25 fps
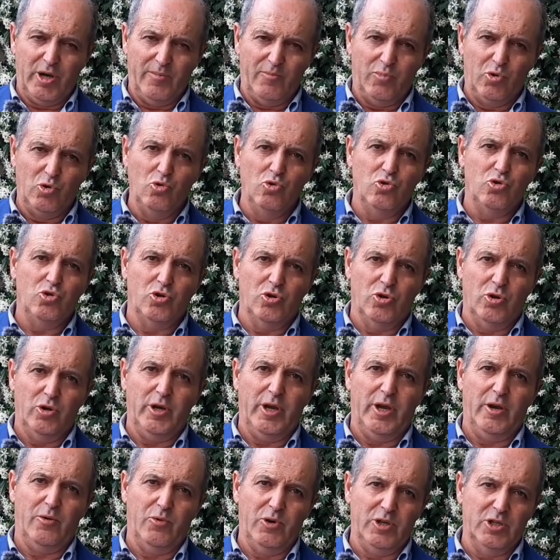Abruzzo
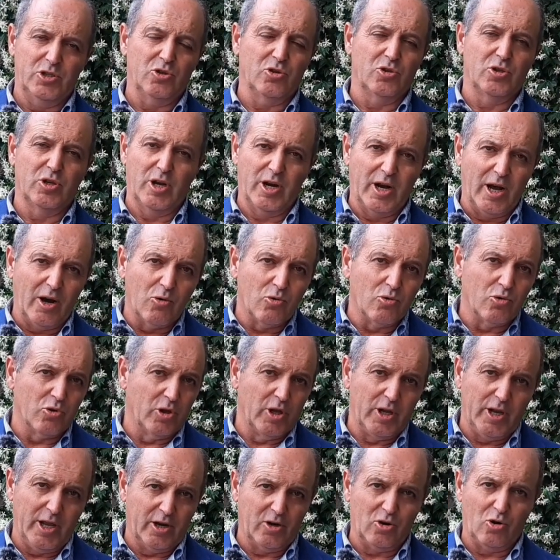e questo sarà uno
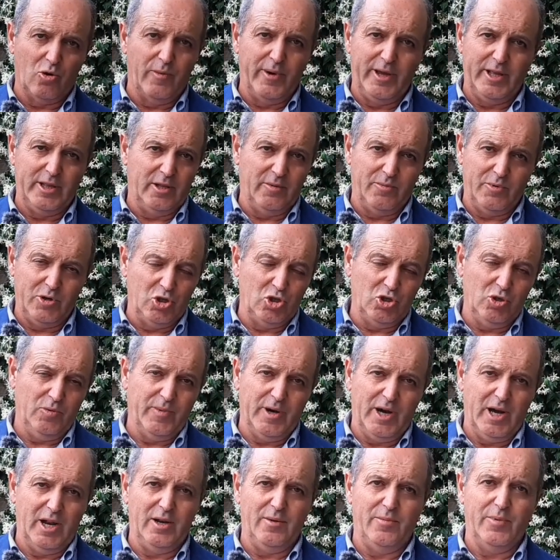degli argomenti
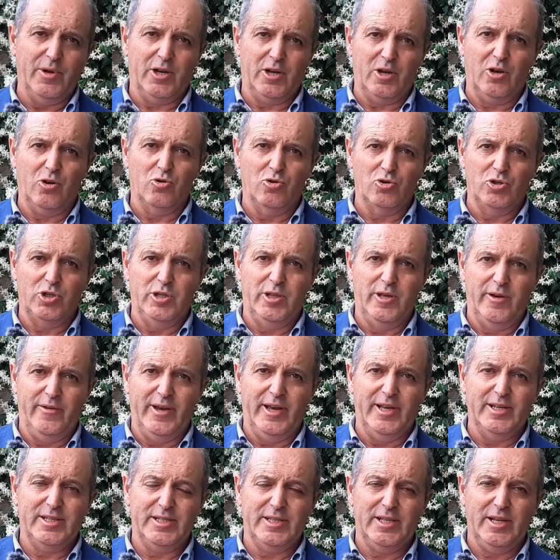principali perché così deve
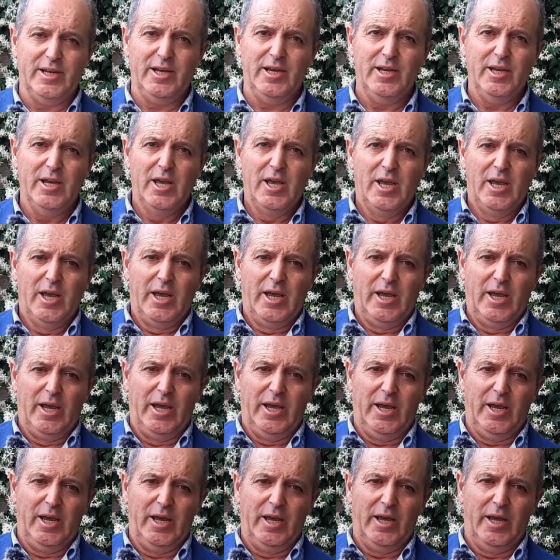essere.
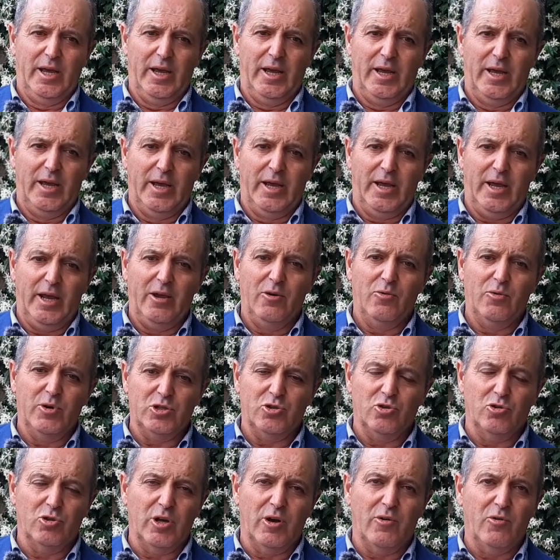Eh, in
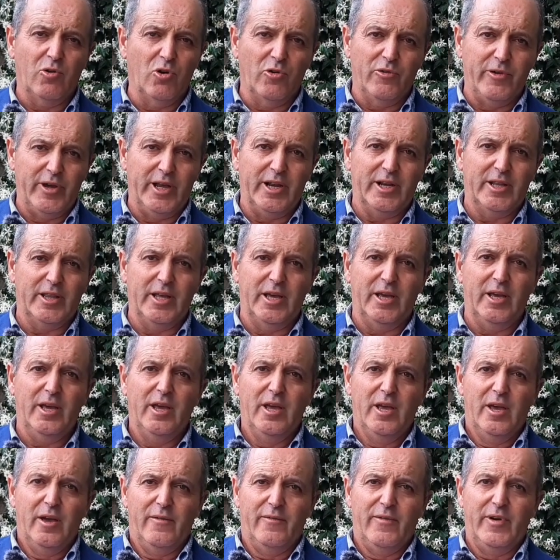questo tavolo verde
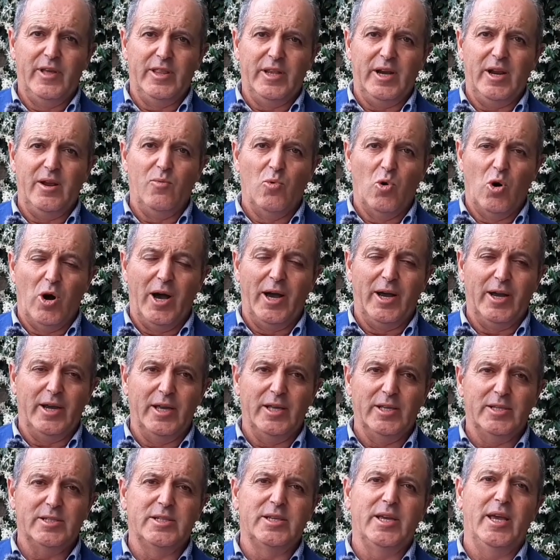vedremo
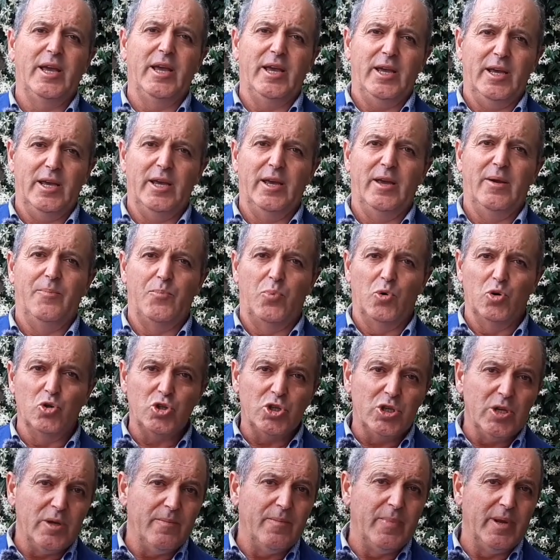anche se è
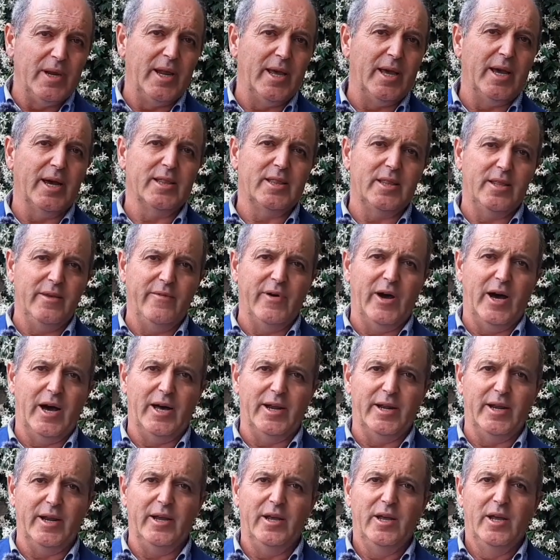possibile
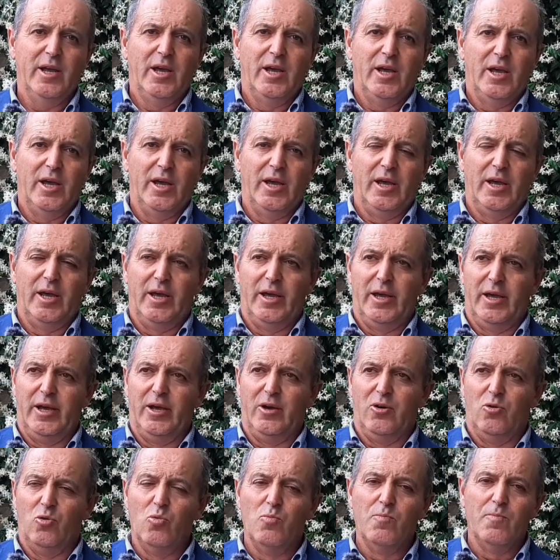attivare
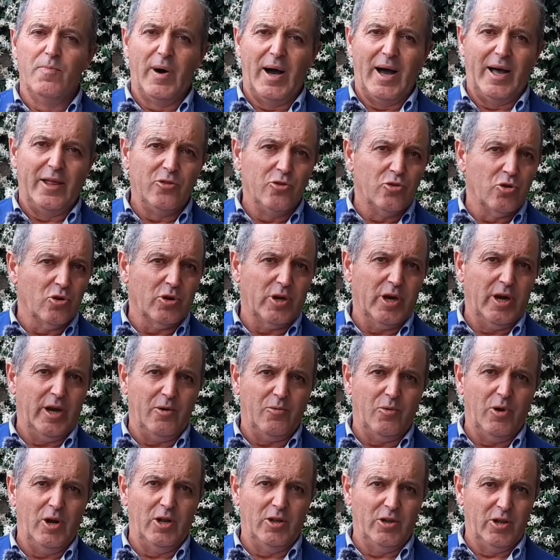eh, un bando che è
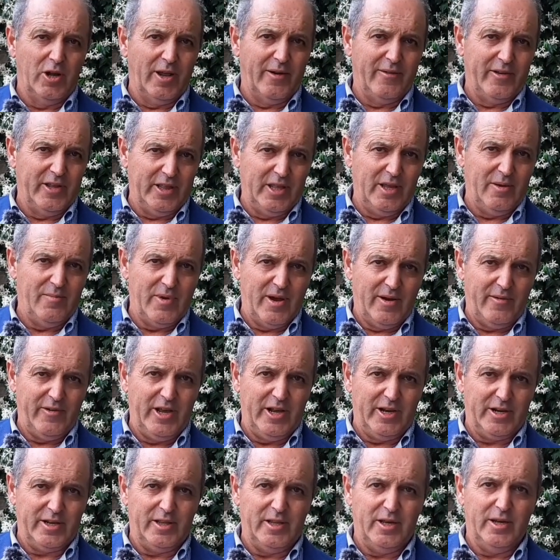quello della vendemmia
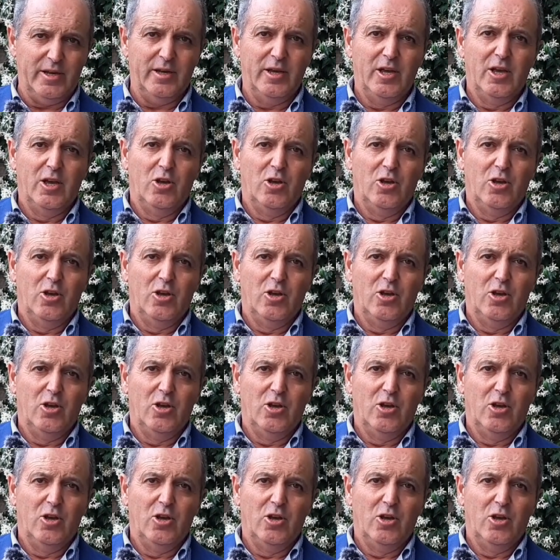verde